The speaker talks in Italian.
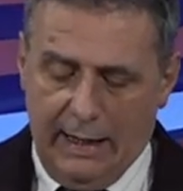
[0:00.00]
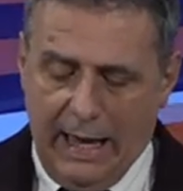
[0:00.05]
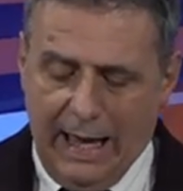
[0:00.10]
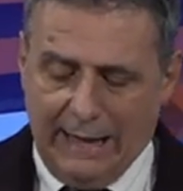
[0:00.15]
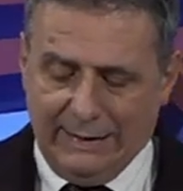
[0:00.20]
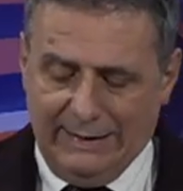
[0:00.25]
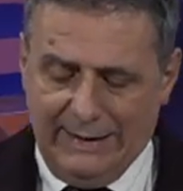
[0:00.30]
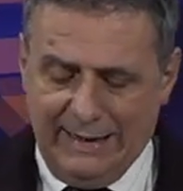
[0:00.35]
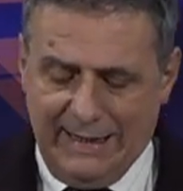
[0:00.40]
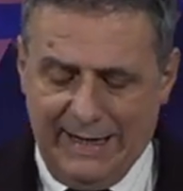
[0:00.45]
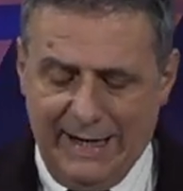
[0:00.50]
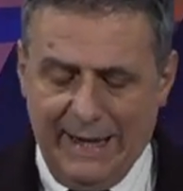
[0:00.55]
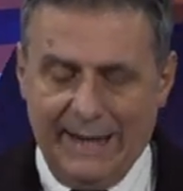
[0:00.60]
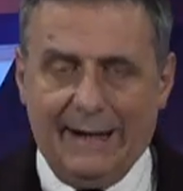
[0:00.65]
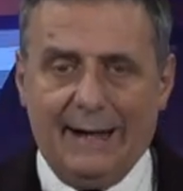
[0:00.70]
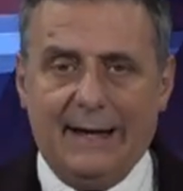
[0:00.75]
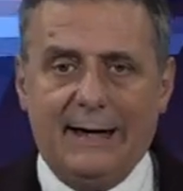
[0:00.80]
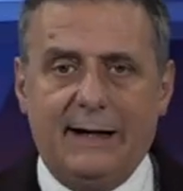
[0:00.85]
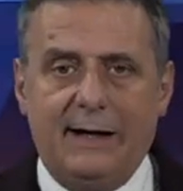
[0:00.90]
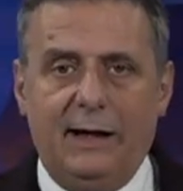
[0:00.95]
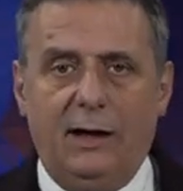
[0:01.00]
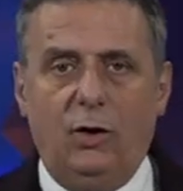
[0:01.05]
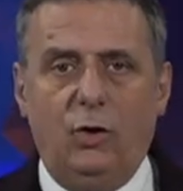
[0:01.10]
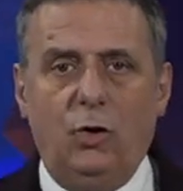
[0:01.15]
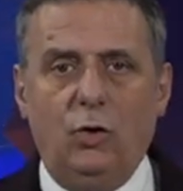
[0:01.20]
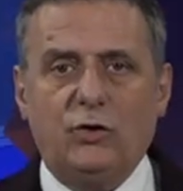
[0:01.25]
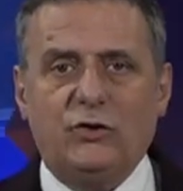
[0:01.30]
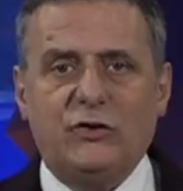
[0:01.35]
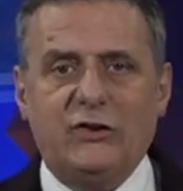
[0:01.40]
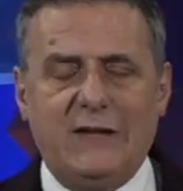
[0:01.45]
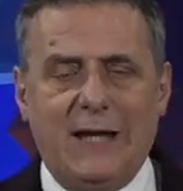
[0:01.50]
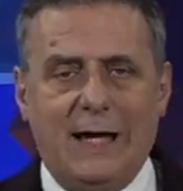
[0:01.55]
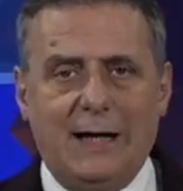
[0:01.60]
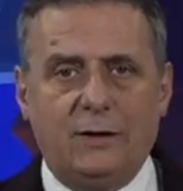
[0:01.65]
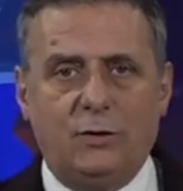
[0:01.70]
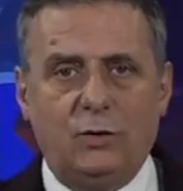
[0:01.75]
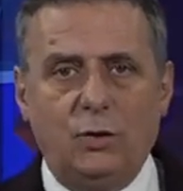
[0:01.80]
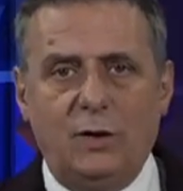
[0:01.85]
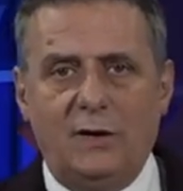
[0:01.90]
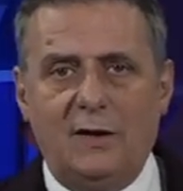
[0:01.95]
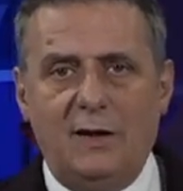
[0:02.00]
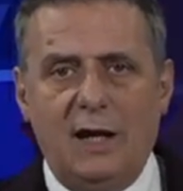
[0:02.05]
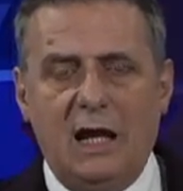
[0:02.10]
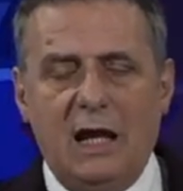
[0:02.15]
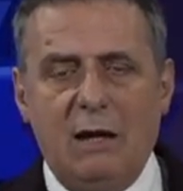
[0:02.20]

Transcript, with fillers: a dichiarare lo stato di